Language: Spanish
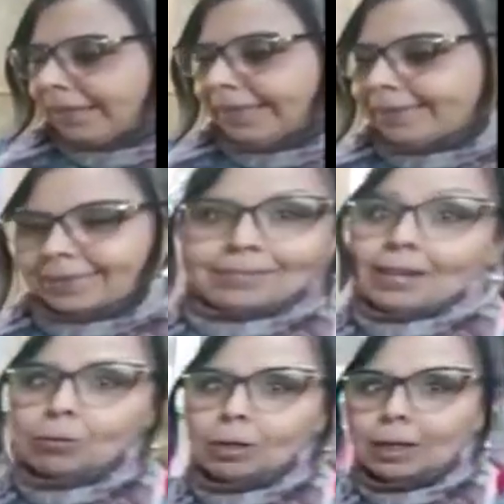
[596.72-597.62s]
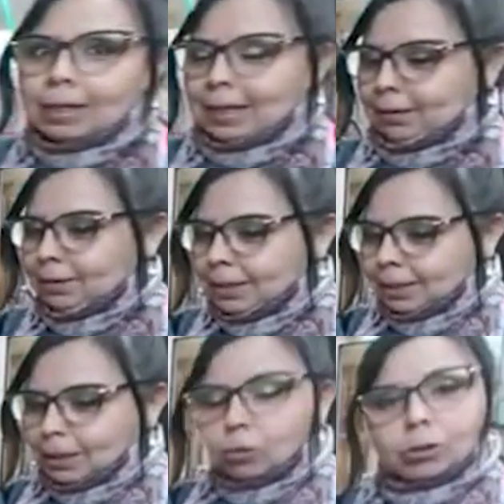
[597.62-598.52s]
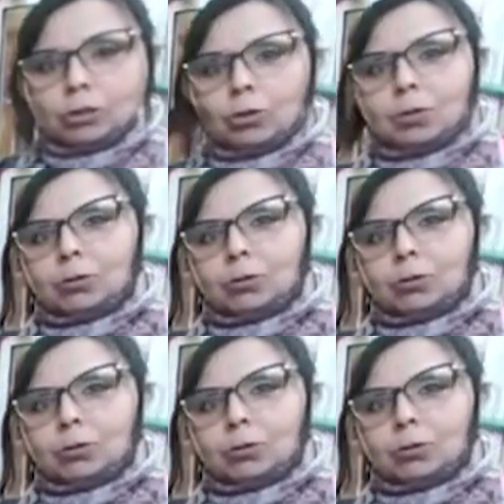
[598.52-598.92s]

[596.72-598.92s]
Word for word: sala de trabajo en realidad, ya aquí es donde yo me